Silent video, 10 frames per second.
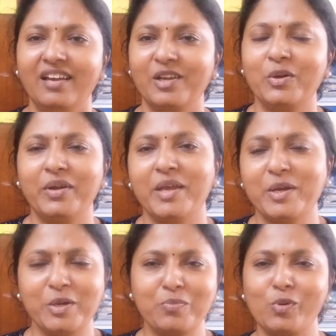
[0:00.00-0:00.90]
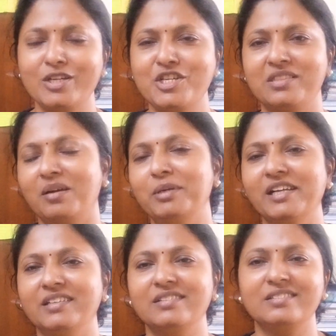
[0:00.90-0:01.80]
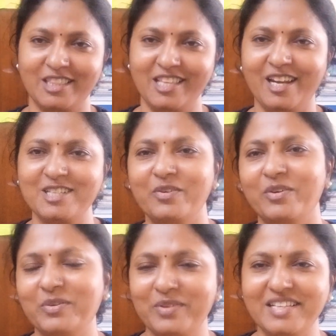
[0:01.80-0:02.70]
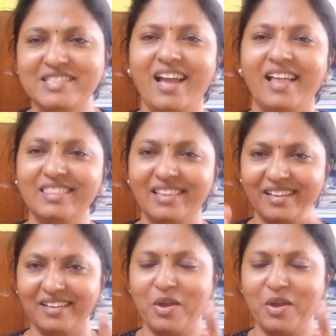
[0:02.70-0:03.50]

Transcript: எங்களுடைய புரட்சி தமிழன் சத்யராஜ் அவர்களும் நடித்த அந்த